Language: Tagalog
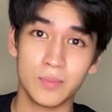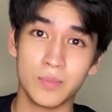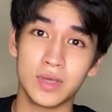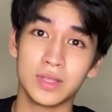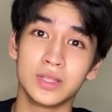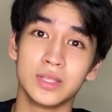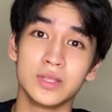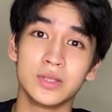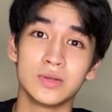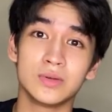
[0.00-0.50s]

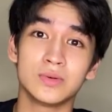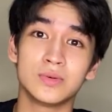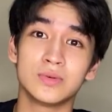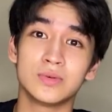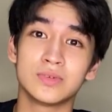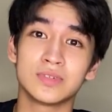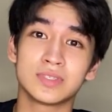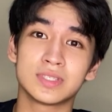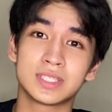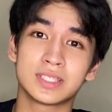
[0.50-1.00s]
pwede
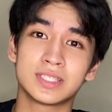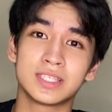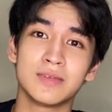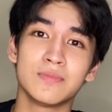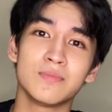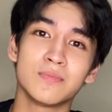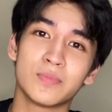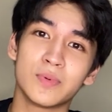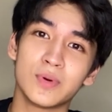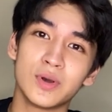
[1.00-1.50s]
nyo
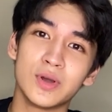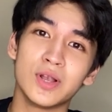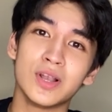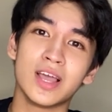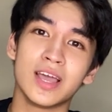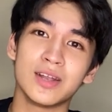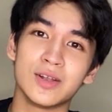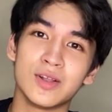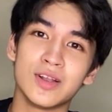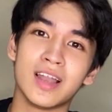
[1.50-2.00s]
simple
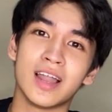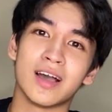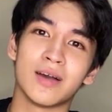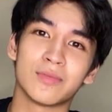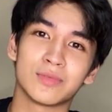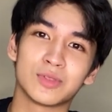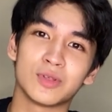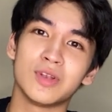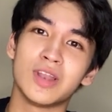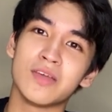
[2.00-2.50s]
ano
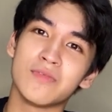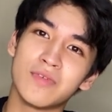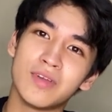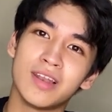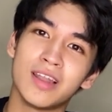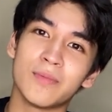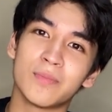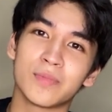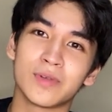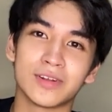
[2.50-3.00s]
lang, to
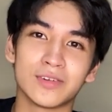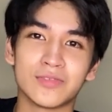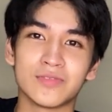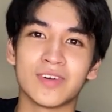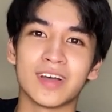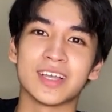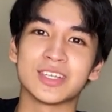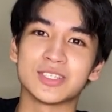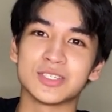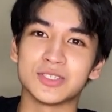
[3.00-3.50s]
level up your
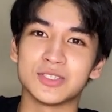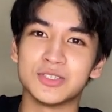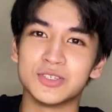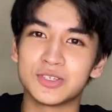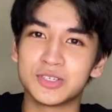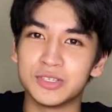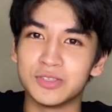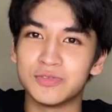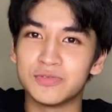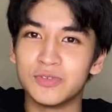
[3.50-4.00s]
fashion, you
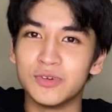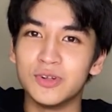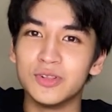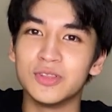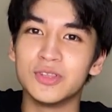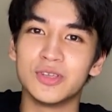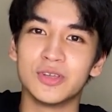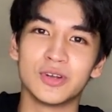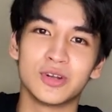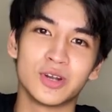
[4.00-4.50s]
can fold
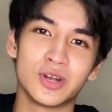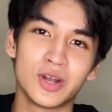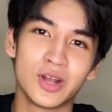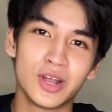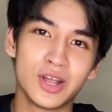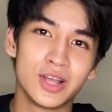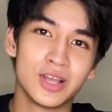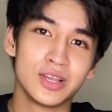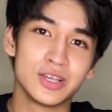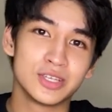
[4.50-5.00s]
your
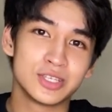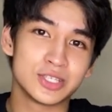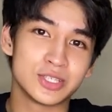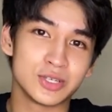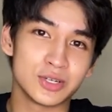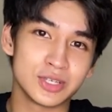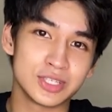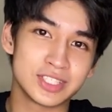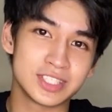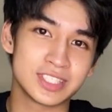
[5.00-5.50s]

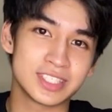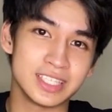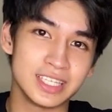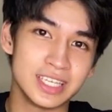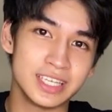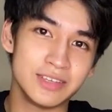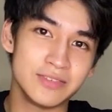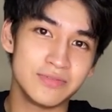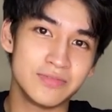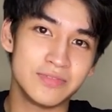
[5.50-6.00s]
short
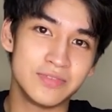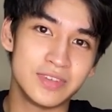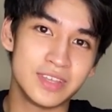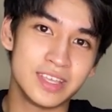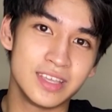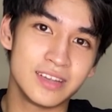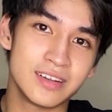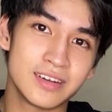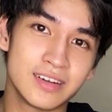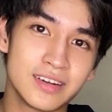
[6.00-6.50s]
sleeve
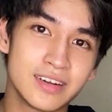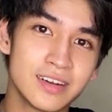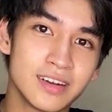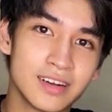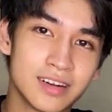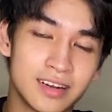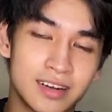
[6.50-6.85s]
here